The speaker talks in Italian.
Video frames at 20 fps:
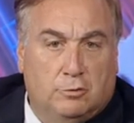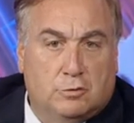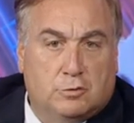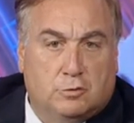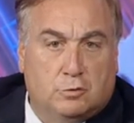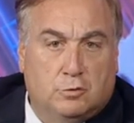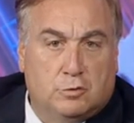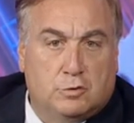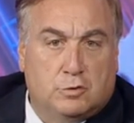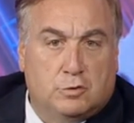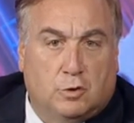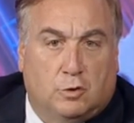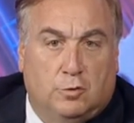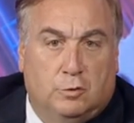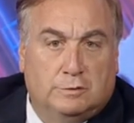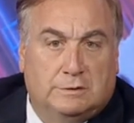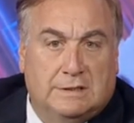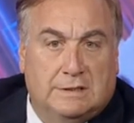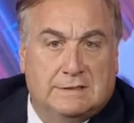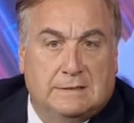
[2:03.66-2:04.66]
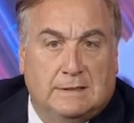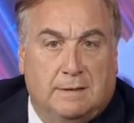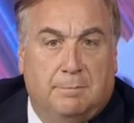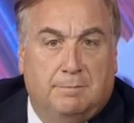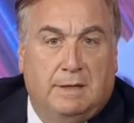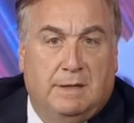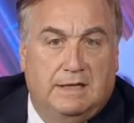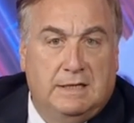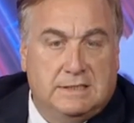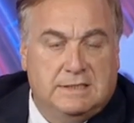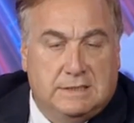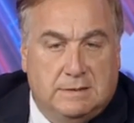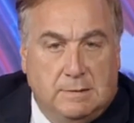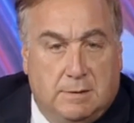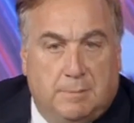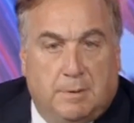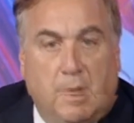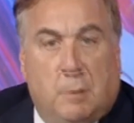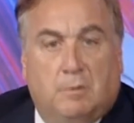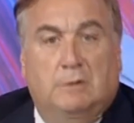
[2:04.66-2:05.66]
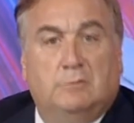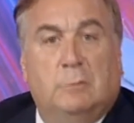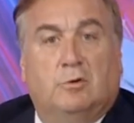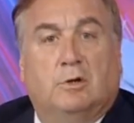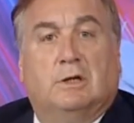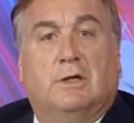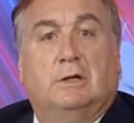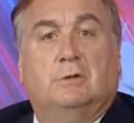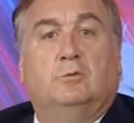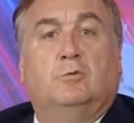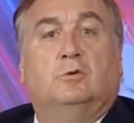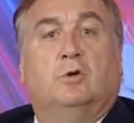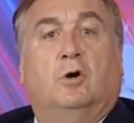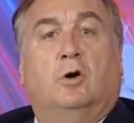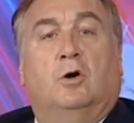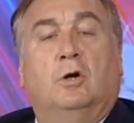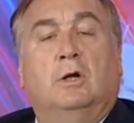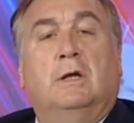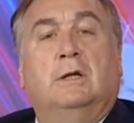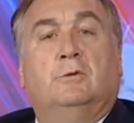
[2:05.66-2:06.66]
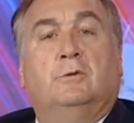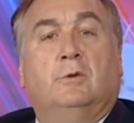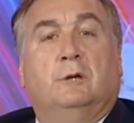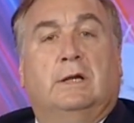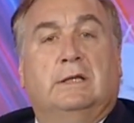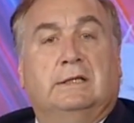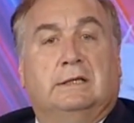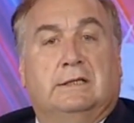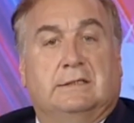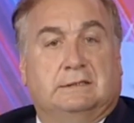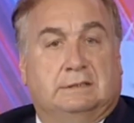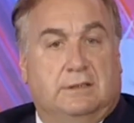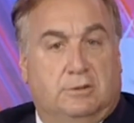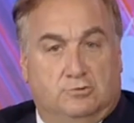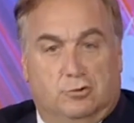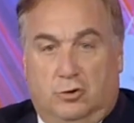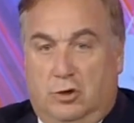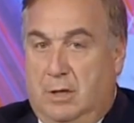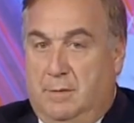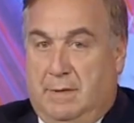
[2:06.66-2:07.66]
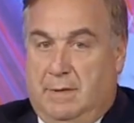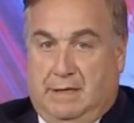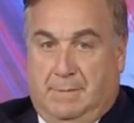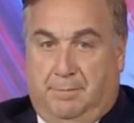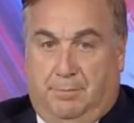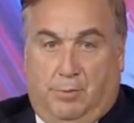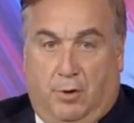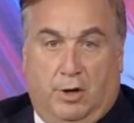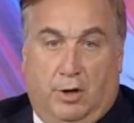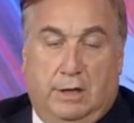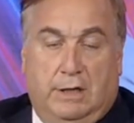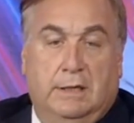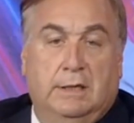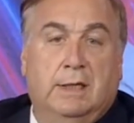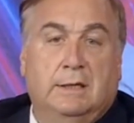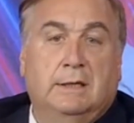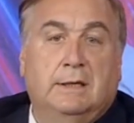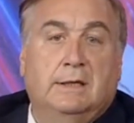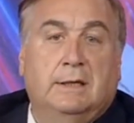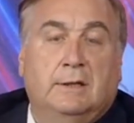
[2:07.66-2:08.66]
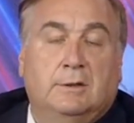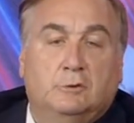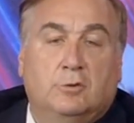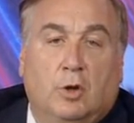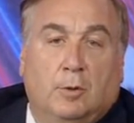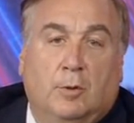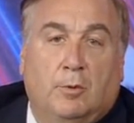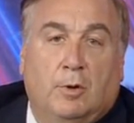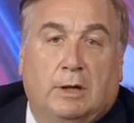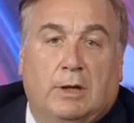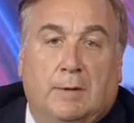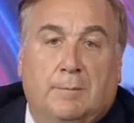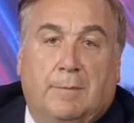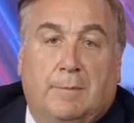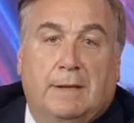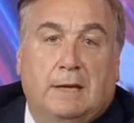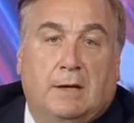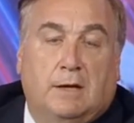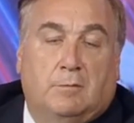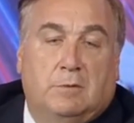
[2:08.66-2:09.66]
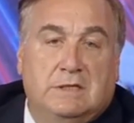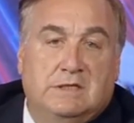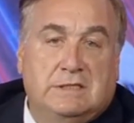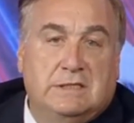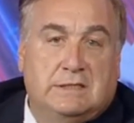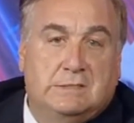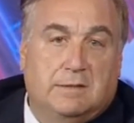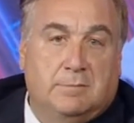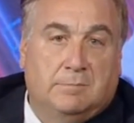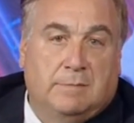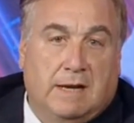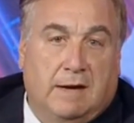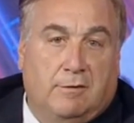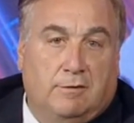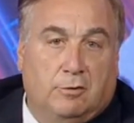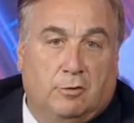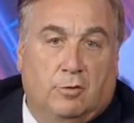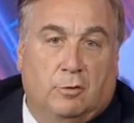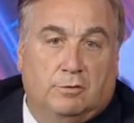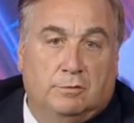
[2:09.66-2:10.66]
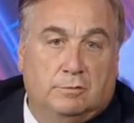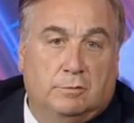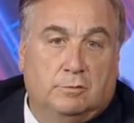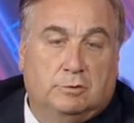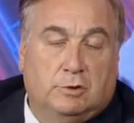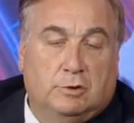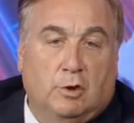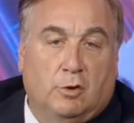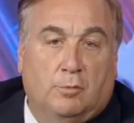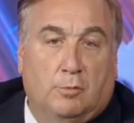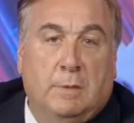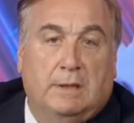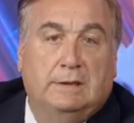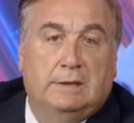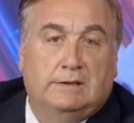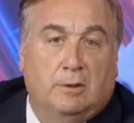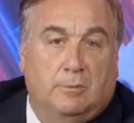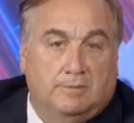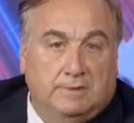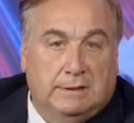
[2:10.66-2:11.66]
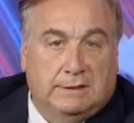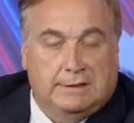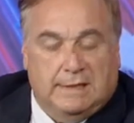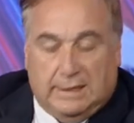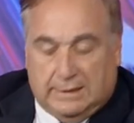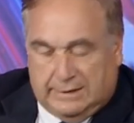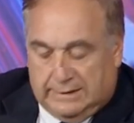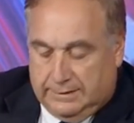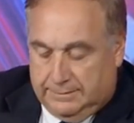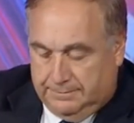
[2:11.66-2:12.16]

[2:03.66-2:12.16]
scorso contestabilissimi per quanto accaduto durante la stagione, ma che poi dopo la campagna acquisti sembravano ulteriormente aumentati.